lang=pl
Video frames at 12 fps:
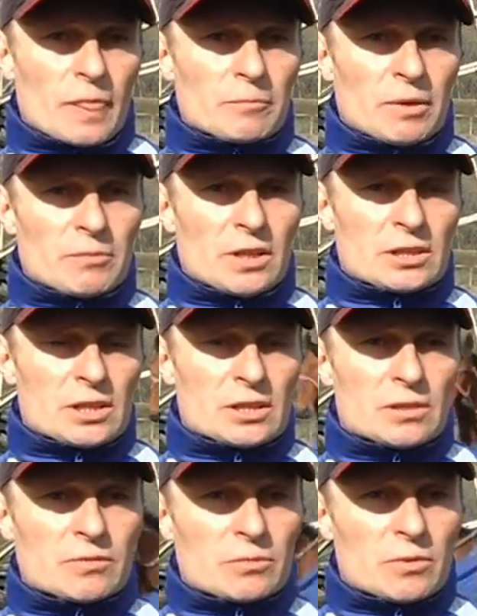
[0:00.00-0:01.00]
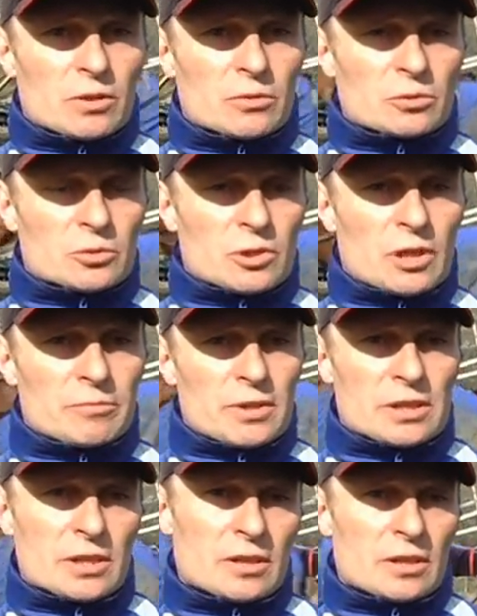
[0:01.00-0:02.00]
Mam nadzieję, że w tym roku dużo
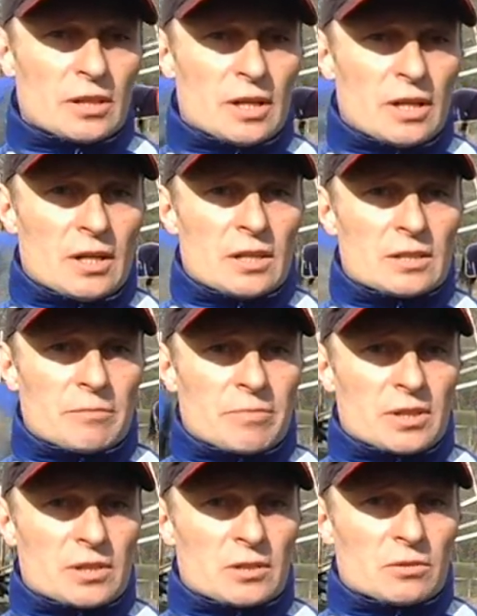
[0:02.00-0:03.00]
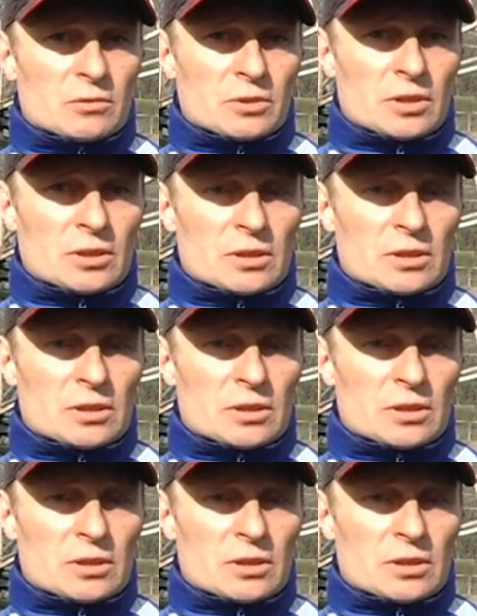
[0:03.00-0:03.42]
lepiej się zaprezentuje.